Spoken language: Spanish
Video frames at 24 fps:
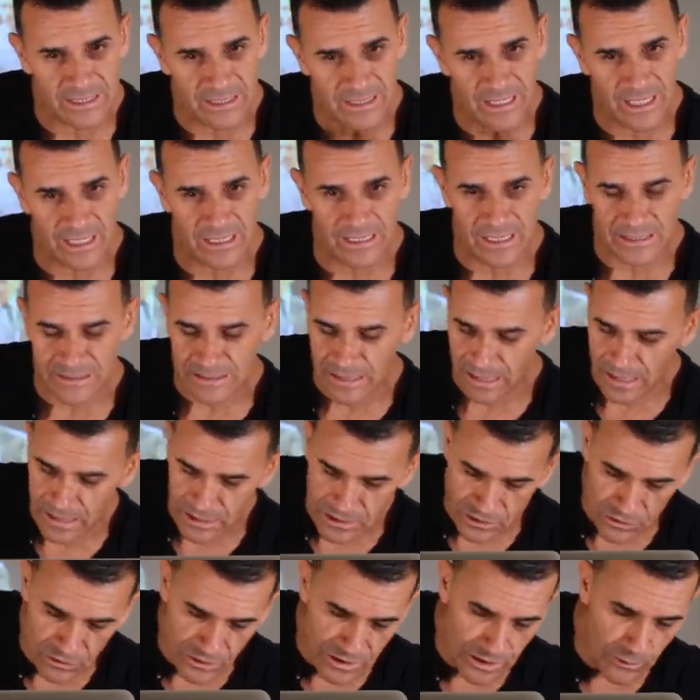de darle hasta que
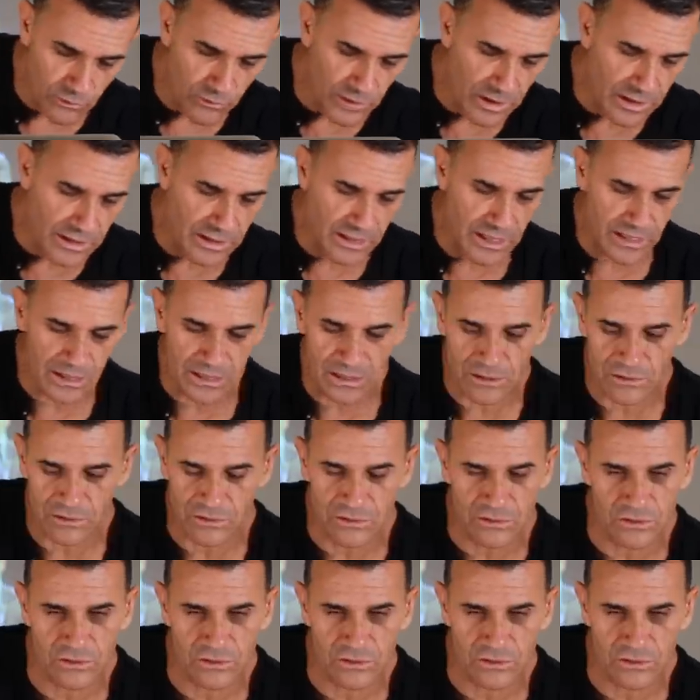dio la vuelta y dijo,